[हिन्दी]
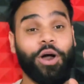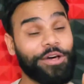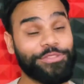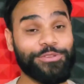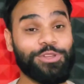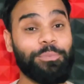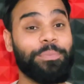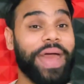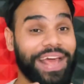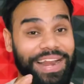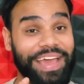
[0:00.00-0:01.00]
और दोस्तों
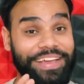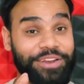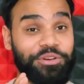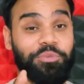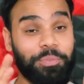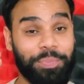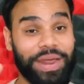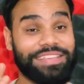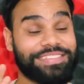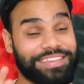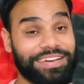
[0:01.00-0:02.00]
बेल आइकन को भी
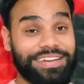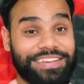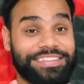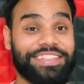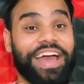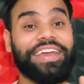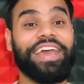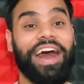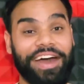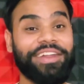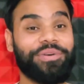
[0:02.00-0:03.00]
प्रेस कर लीजिए ताकि
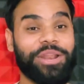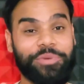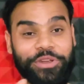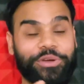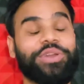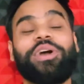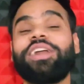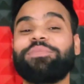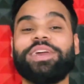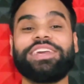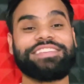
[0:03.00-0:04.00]
आने वाली वीडियो के
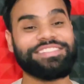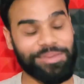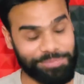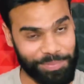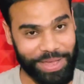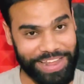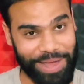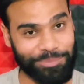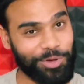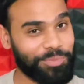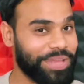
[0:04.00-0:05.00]
नोटिफिकेशन सबसे पहले
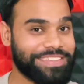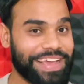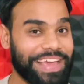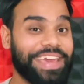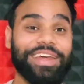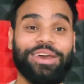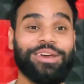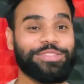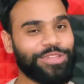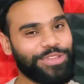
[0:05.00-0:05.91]
आपको मिल सके तो